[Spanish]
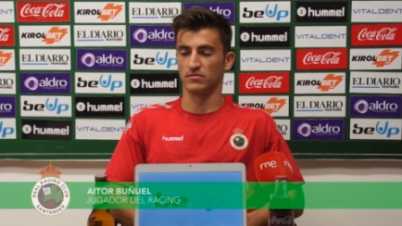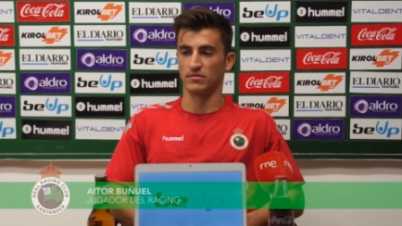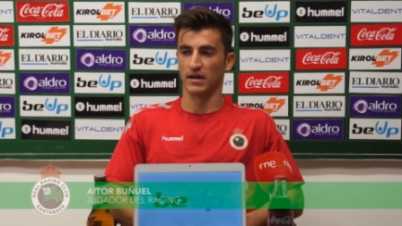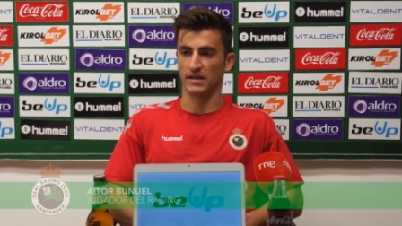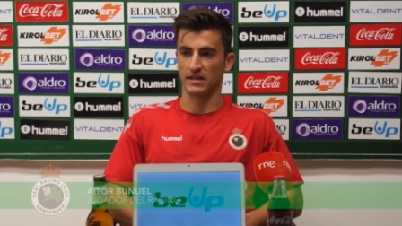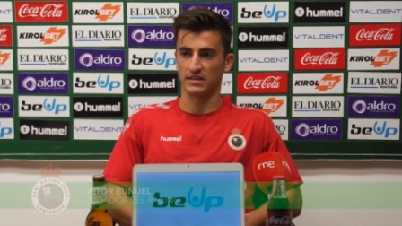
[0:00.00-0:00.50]

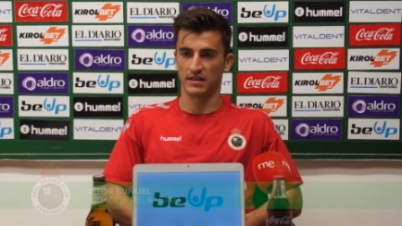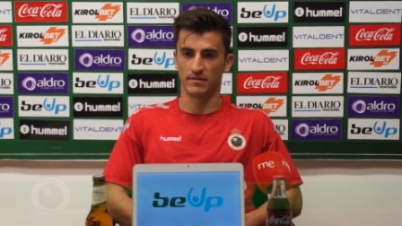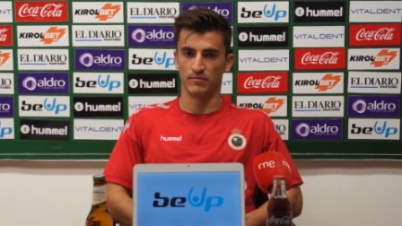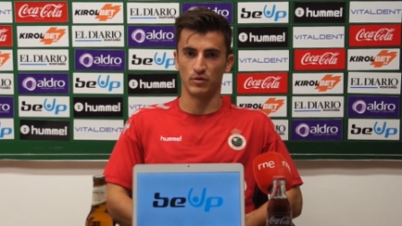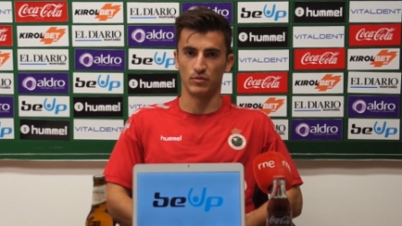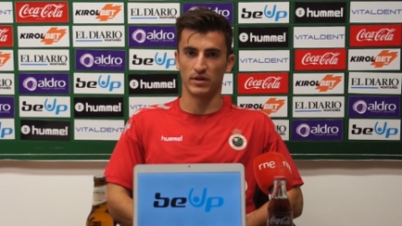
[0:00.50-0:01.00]
una
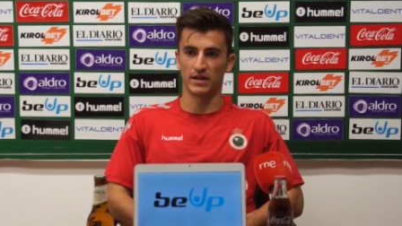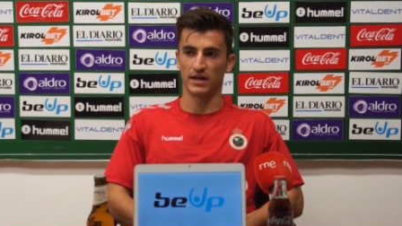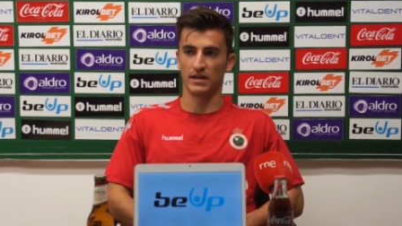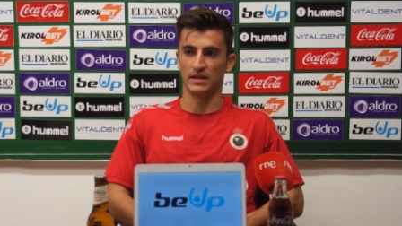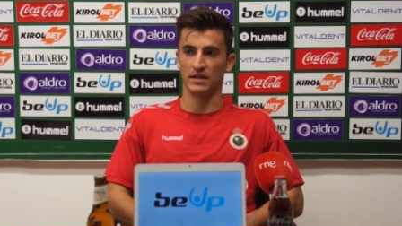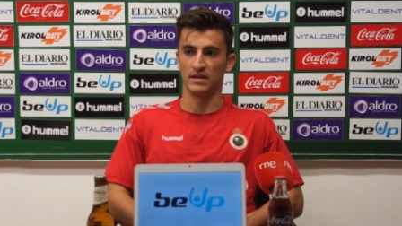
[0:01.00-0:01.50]
racha muy
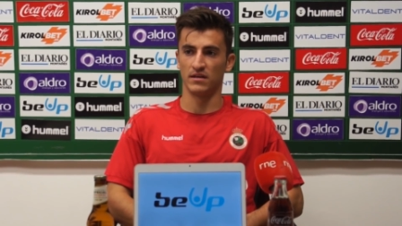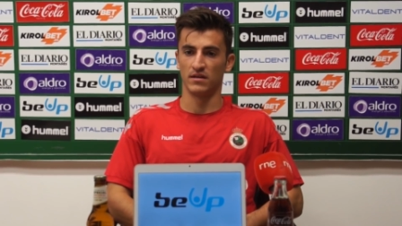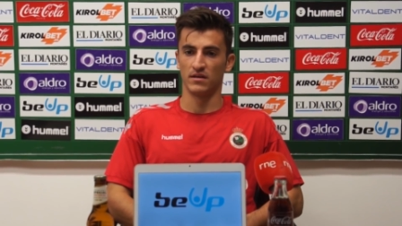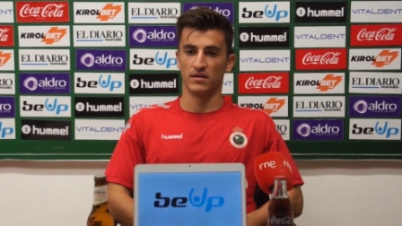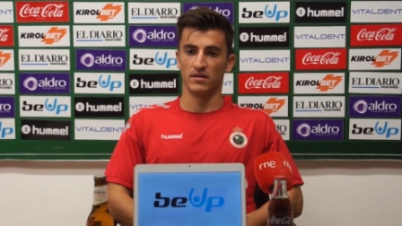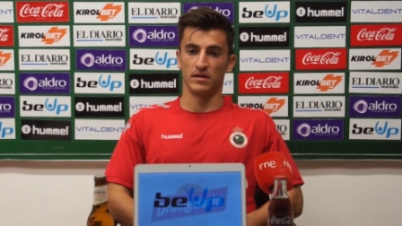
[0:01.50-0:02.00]
buena y,
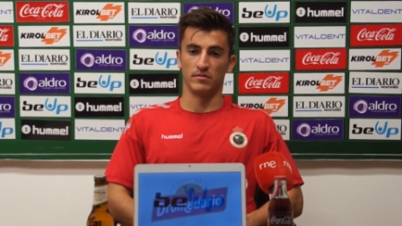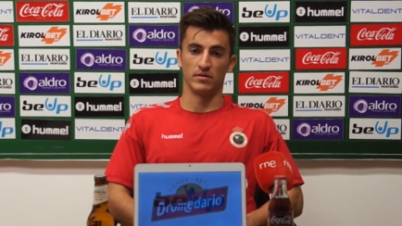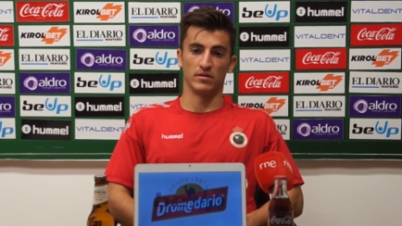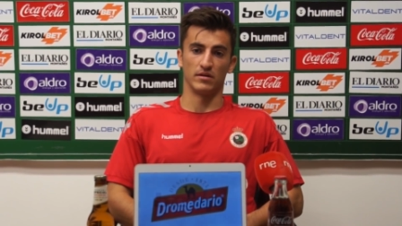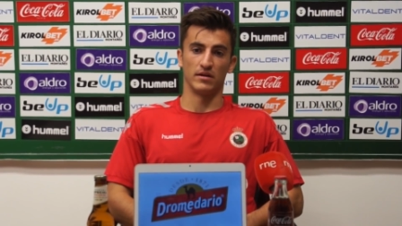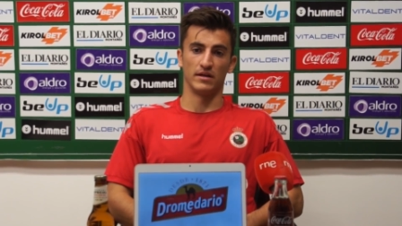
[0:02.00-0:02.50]

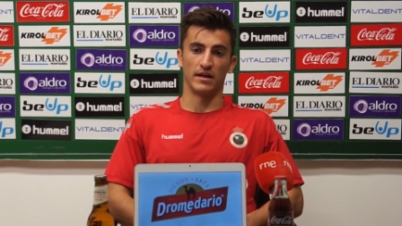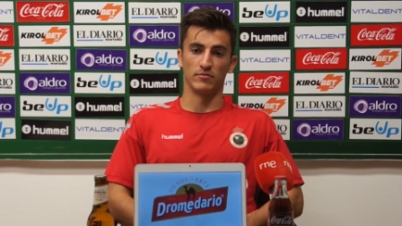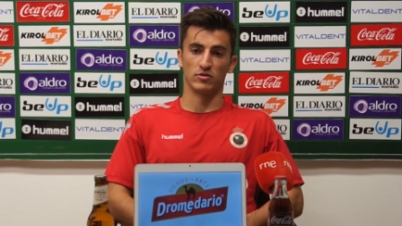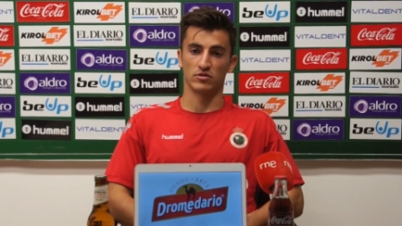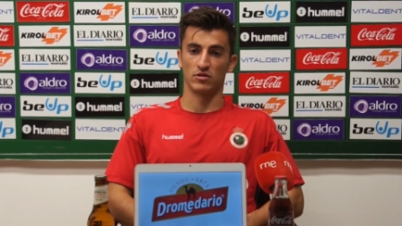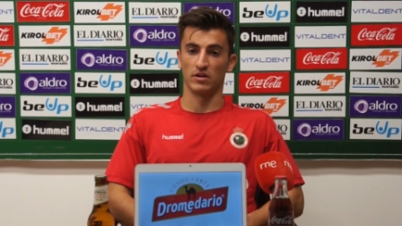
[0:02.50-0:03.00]
bueno,
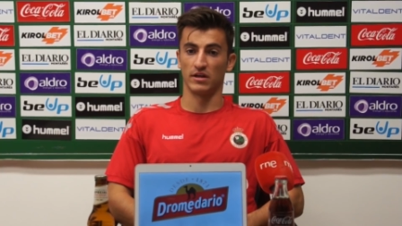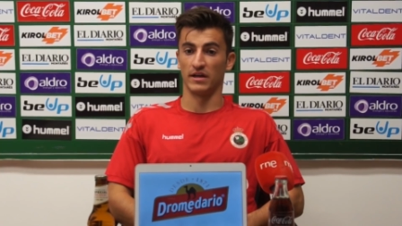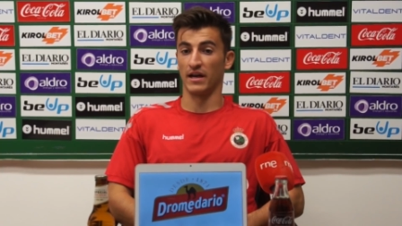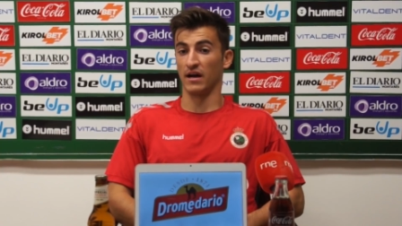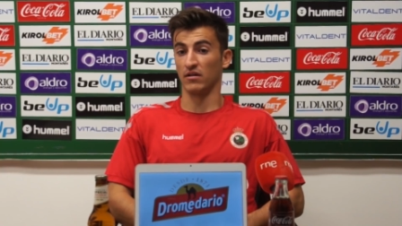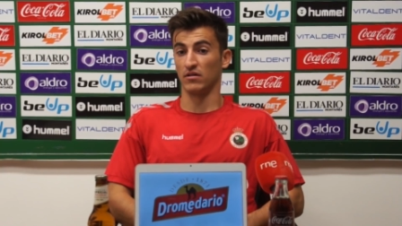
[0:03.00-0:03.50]
éramos,
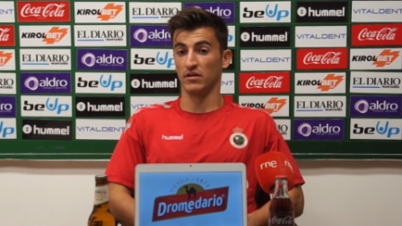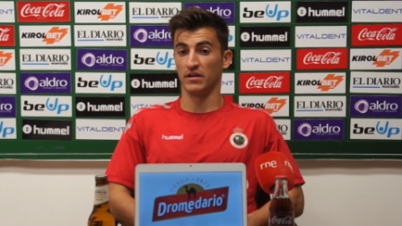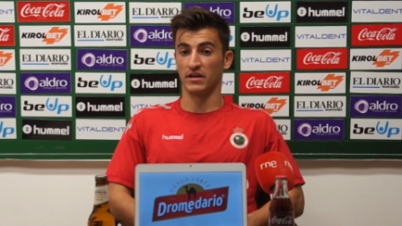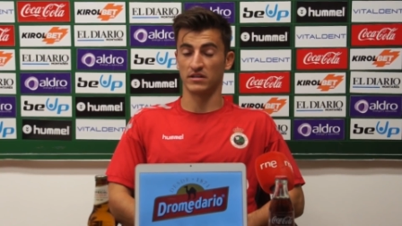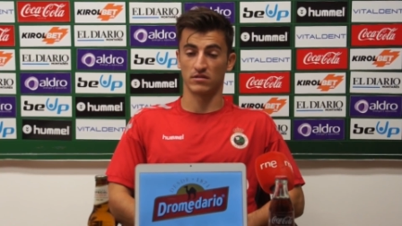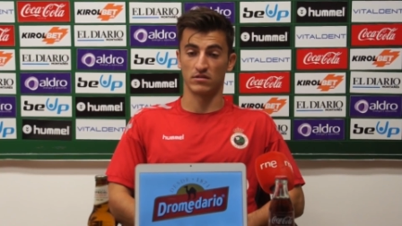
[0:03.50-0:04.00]
eran
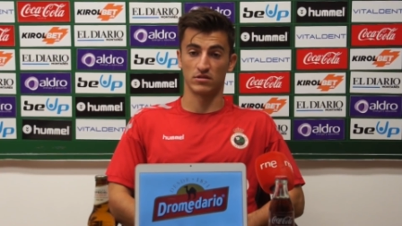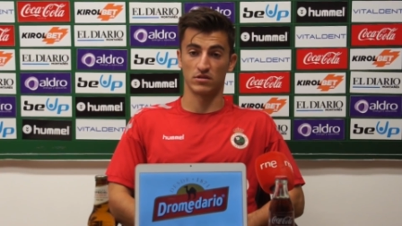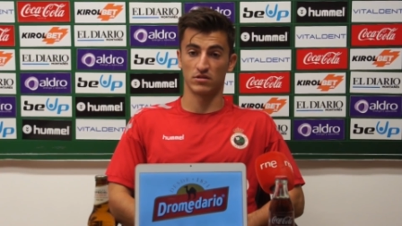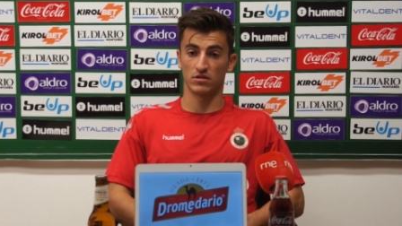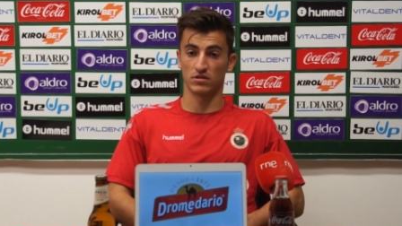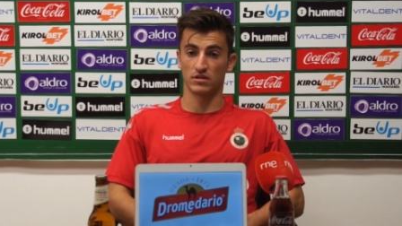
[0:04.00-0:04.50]
colíderes con
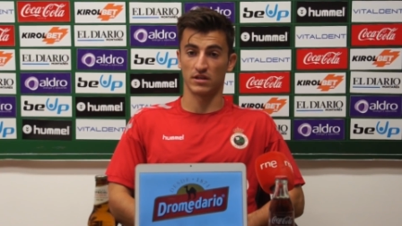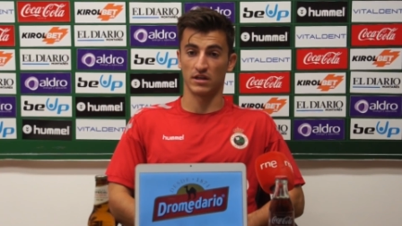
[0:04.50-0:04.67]
nosotros.